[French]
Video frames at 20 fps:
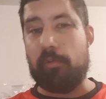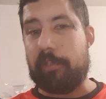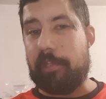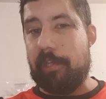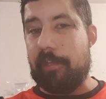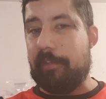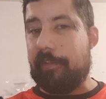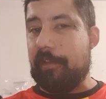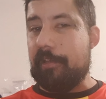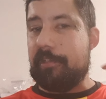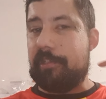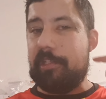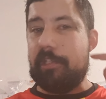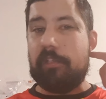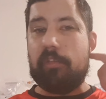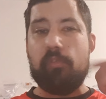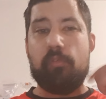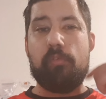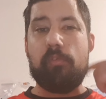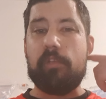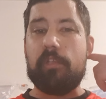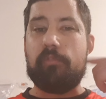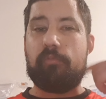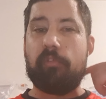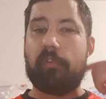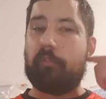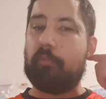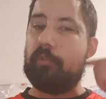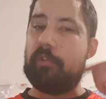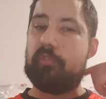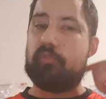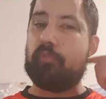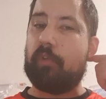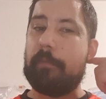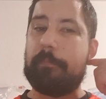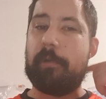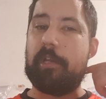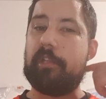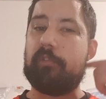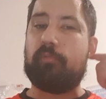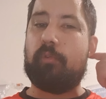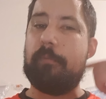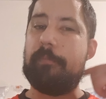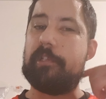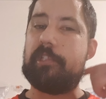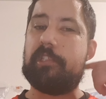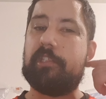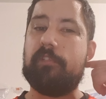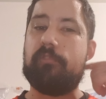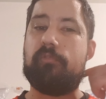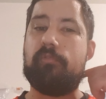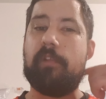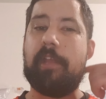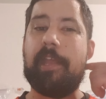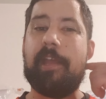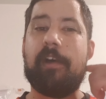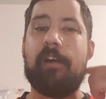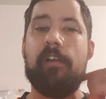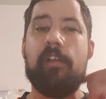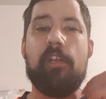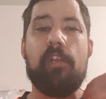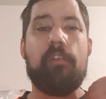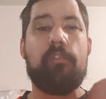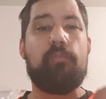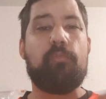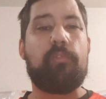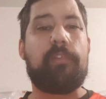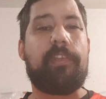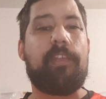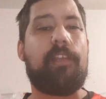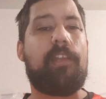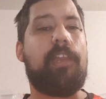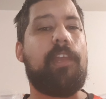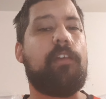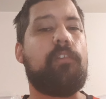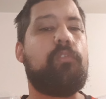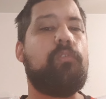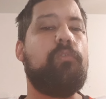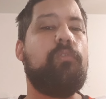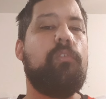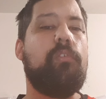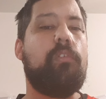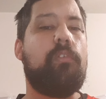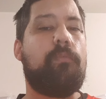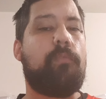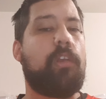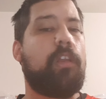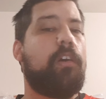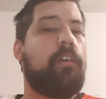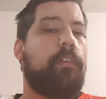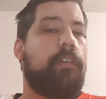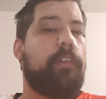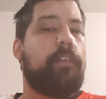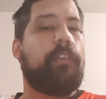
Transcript: Hayes a dit que de façon il jouerait pas les trois matchs titulaires, donc c'est clair que voilà,